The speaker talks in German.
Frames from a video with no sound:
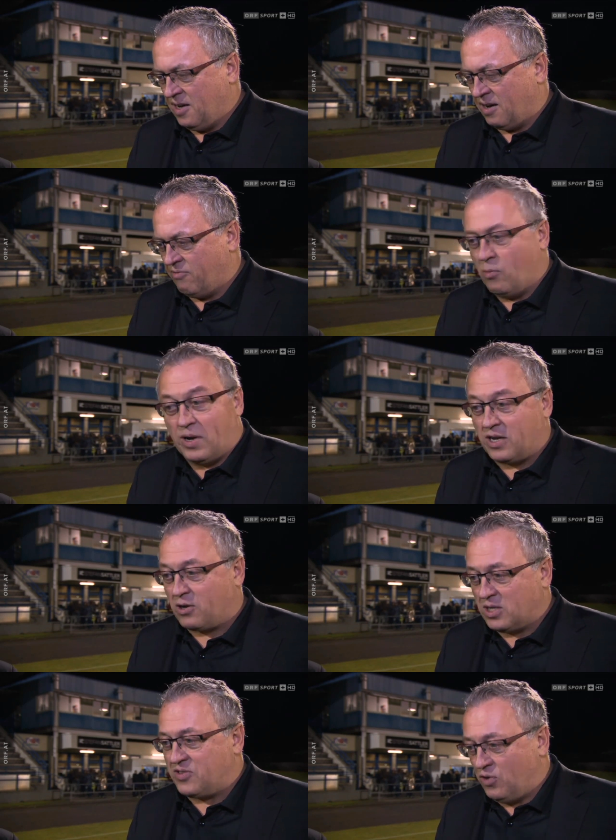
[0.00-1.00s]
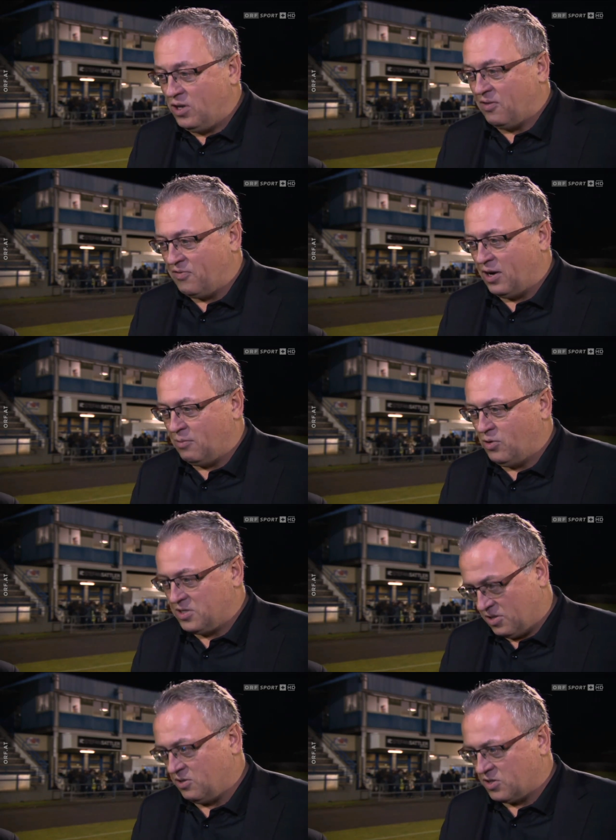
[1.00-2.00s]
äh, wo man nicht ganz vorne anfangen
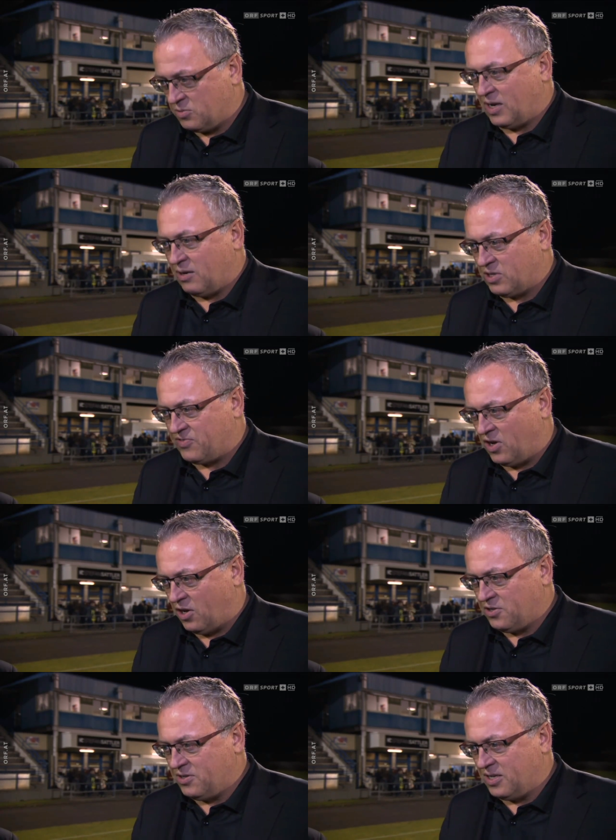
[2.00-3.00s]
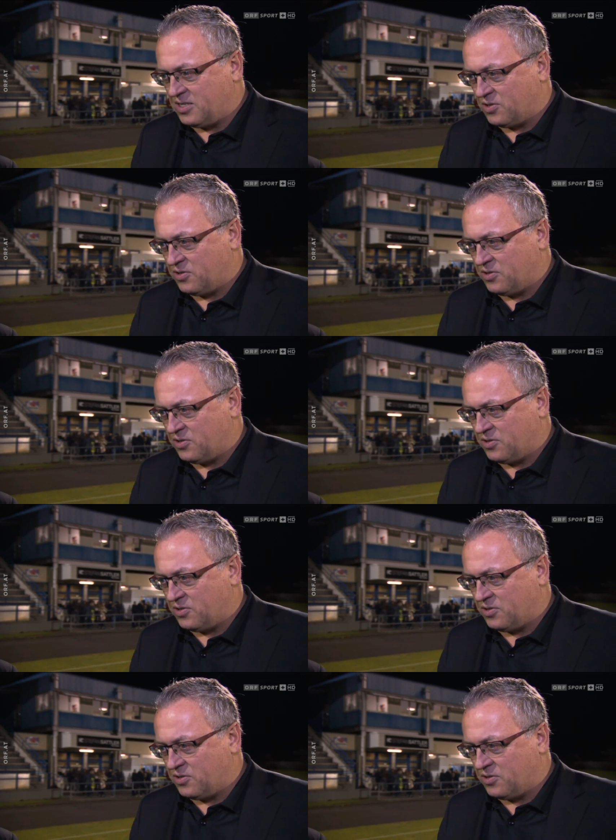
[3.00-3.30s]
muss, sondern dass wirklich was vorhanden ist.